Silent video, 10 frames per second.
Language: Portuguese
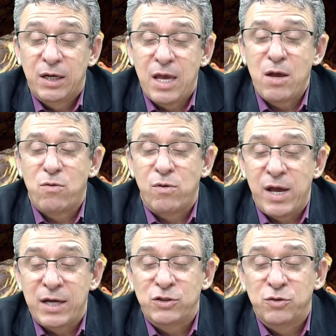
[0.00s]
Quem
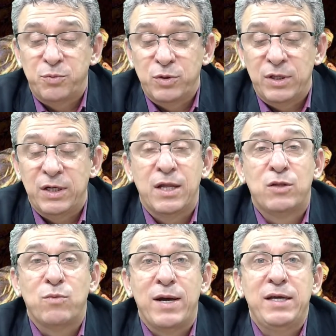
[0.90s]
conhece o poder da
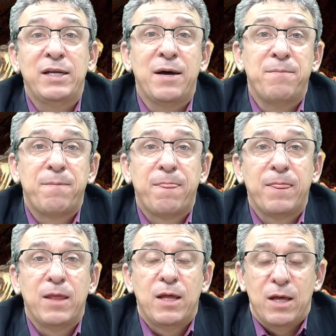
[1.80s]
tua ira
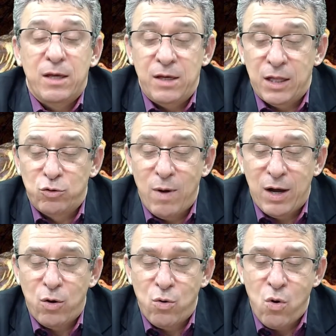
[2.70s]
e a tua
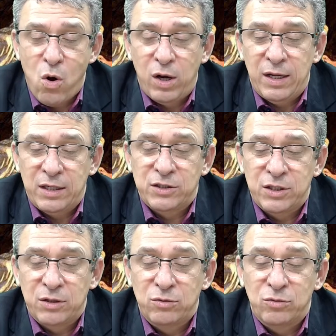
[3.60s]
cólera
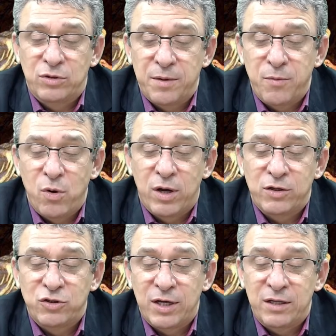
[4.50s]
segundo o temor que
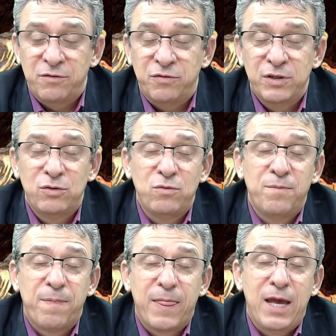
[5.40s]
te é devido,
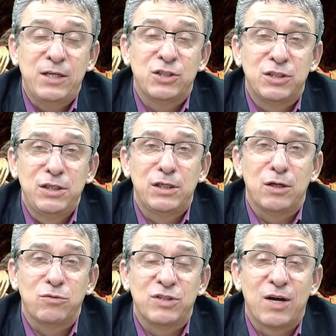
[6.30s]

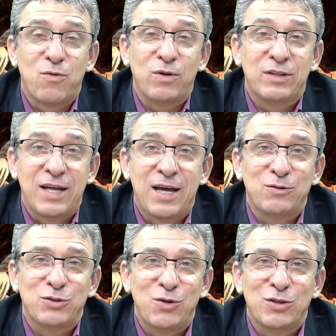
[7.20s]
Ensina-nos a contar
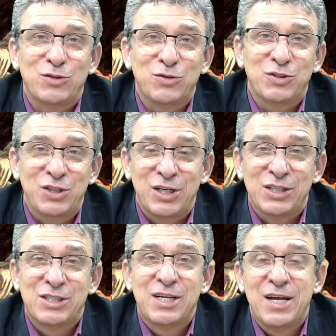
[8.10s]
os nossos
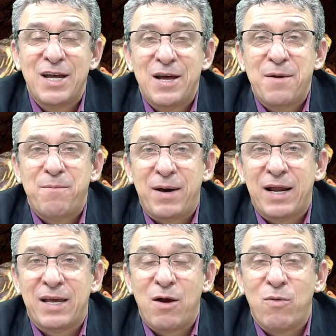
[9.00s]
dias
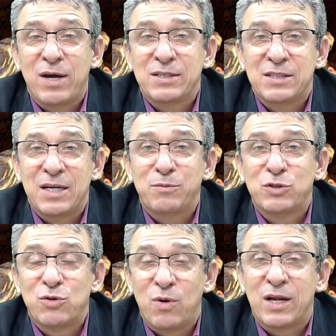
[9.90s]
para que
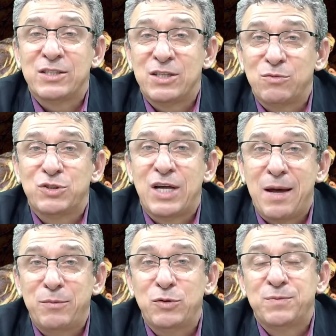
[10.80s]
alcancemos coração
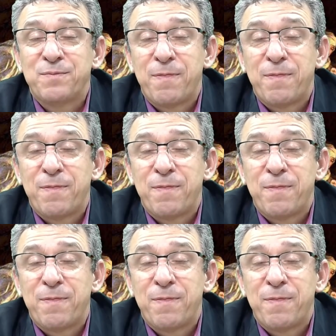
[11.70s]
sábio.